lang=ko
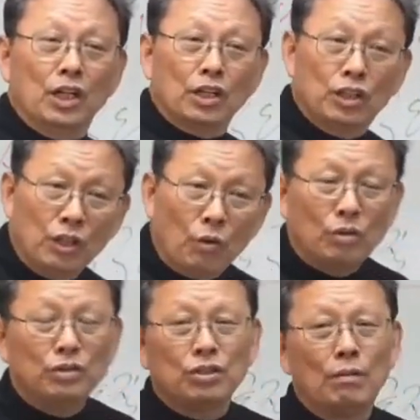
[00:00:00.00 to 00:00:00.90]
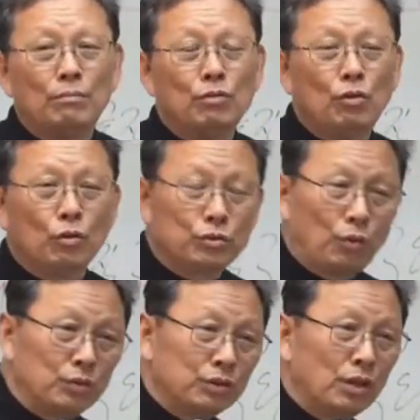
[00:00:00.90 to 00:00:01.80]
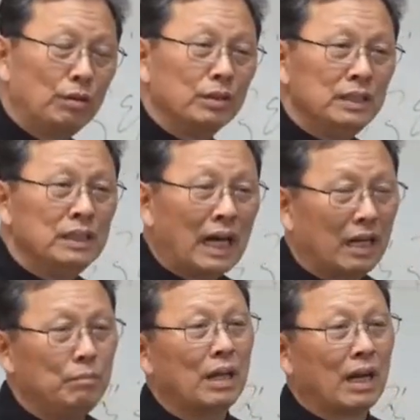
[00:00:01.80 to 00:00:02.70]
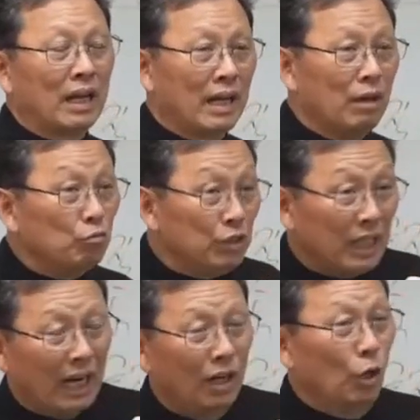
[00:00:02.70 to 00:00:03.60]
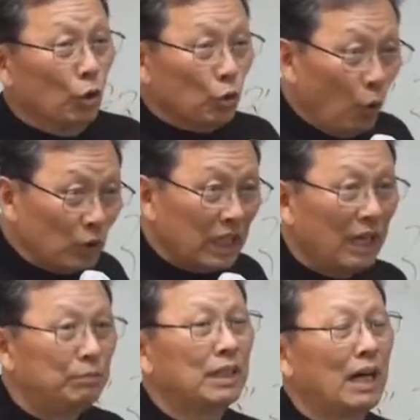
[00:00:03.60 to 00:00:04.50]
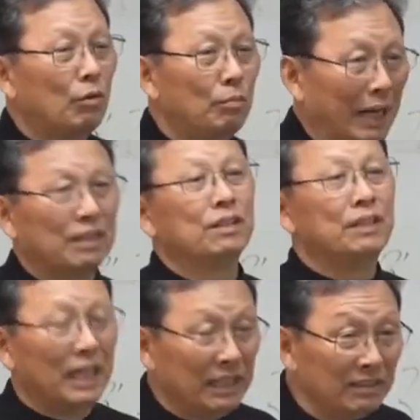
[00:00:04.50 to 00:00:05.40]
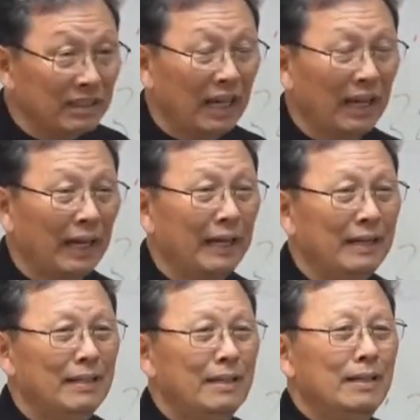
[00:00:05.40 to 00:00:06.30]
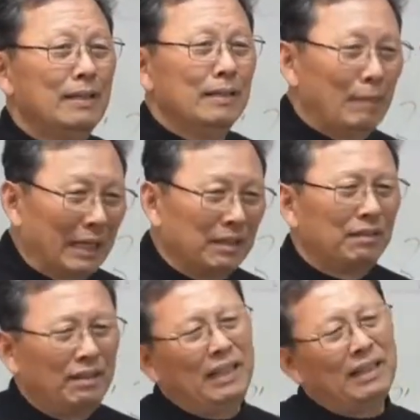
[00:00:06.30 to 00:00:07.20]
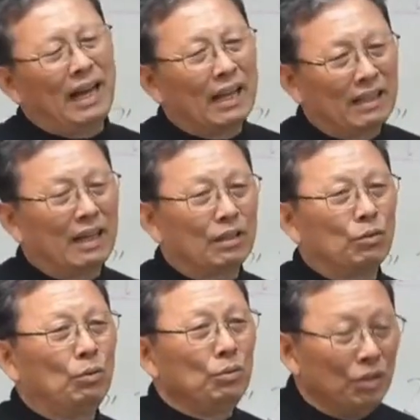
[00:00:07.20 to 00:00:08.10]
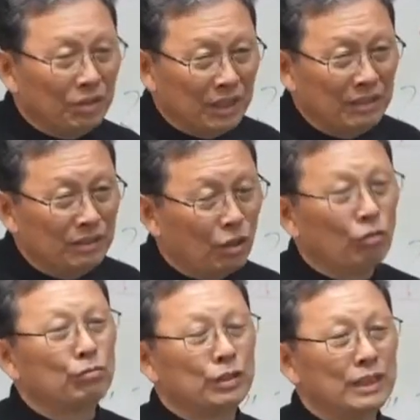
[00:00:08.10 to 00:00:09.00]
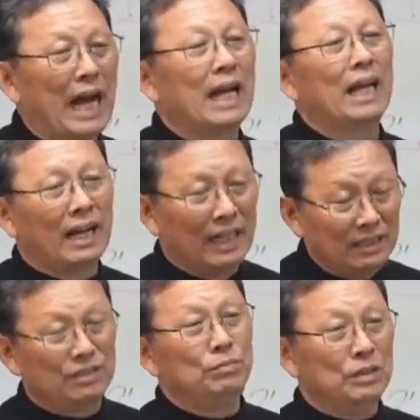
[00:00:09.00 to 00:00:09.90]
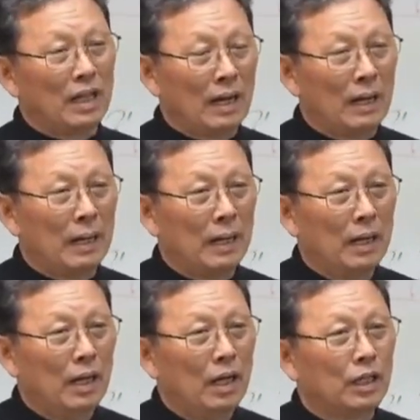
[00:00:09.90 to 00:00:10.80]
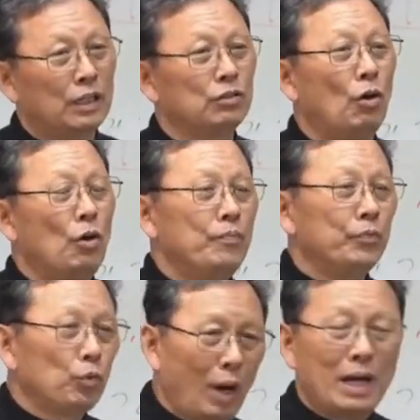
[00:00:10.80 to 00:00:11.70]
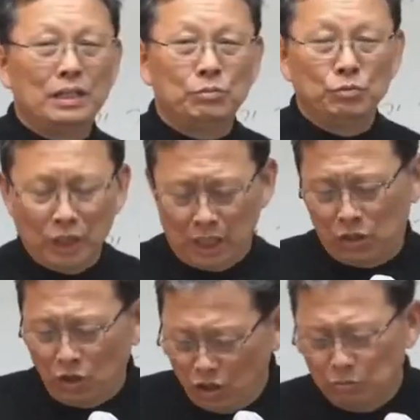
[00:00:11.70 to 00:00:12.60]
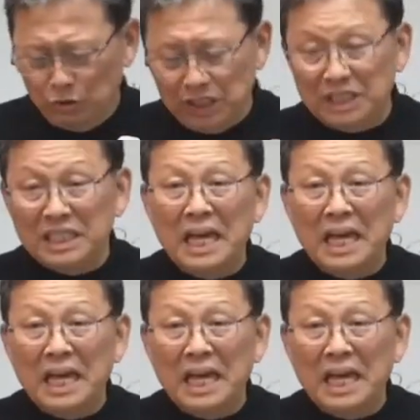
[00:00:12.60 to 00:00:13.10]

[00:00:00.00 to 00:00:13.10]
그리고 그 선물로서 오는 이 하나님 나라에 우리가 동참을 하고 만들어내는데 만들어낸다 하더라도 여기는 결국은 한계가 있습니다. 그래서 또 한 가지 문제, 너무 이